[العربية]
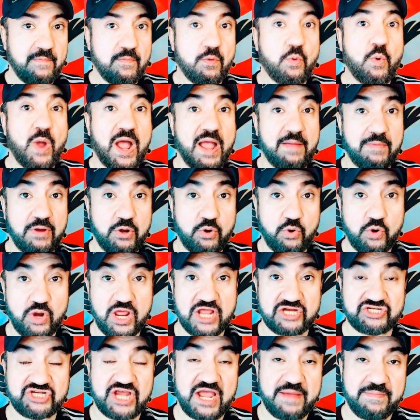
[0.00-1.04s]
وعملوا له
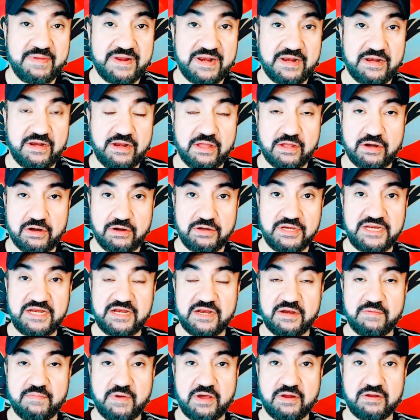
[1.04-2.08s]
الاشعه
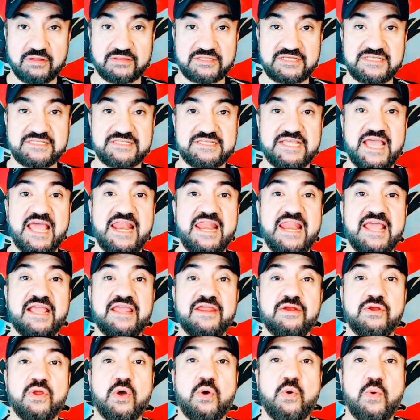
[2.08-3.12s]
بالرنين المغناطيسي قال
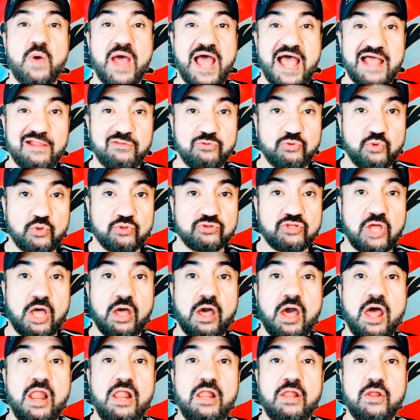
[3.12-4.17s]
لك ان هو عنده
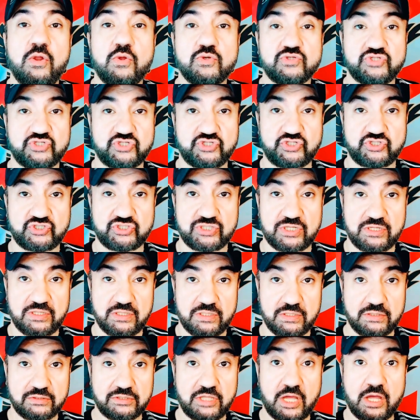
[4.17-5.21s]
تقلص
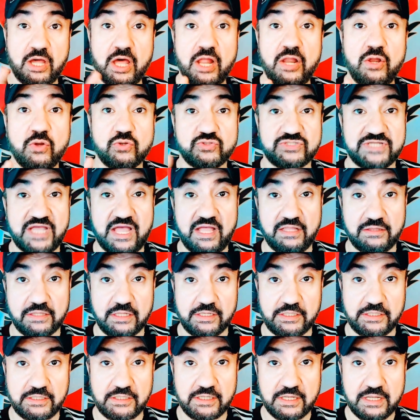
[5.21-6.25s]
تقلص
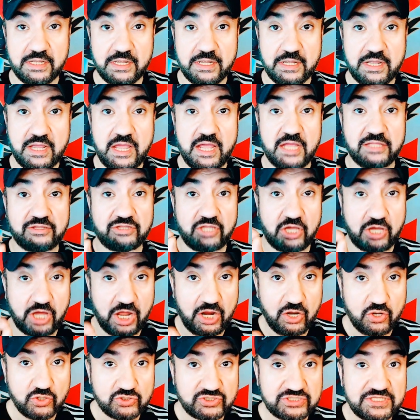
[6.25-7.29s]
عضلي
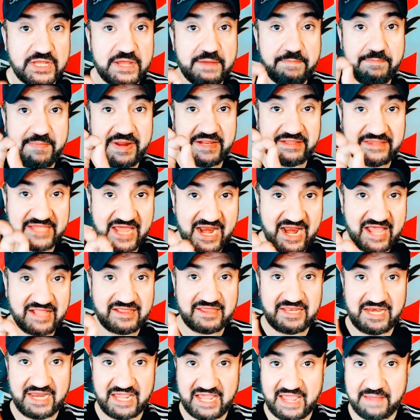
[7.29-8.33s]
التقلص من ثلاث
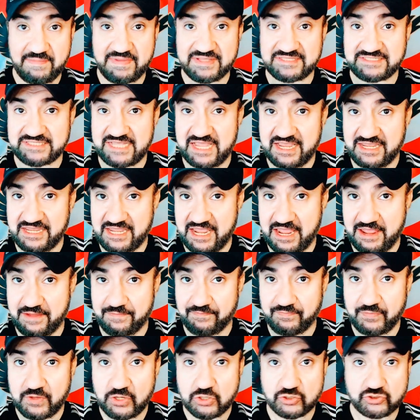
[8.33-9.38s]
لخمس
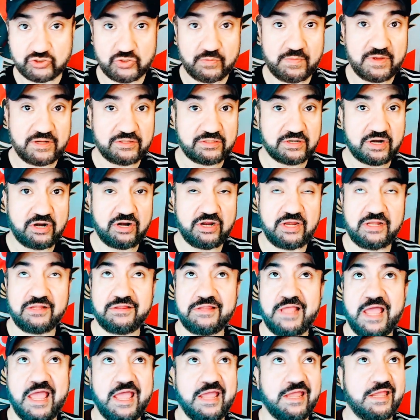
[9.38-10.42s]
ايام ثم
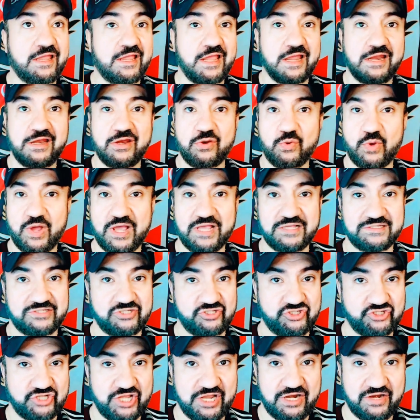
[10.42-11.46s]
الراجل ده هيتجنن وعايز
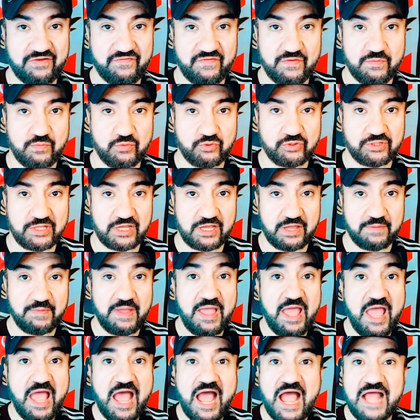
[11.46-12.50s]
يشترك في المنتخب
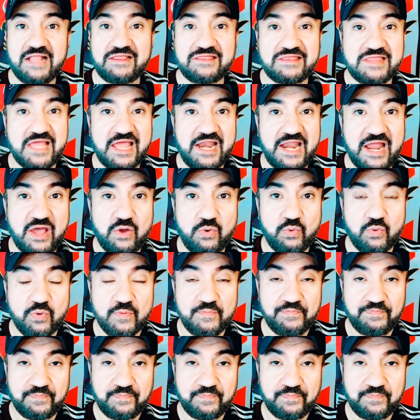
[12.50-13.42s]
حتى لو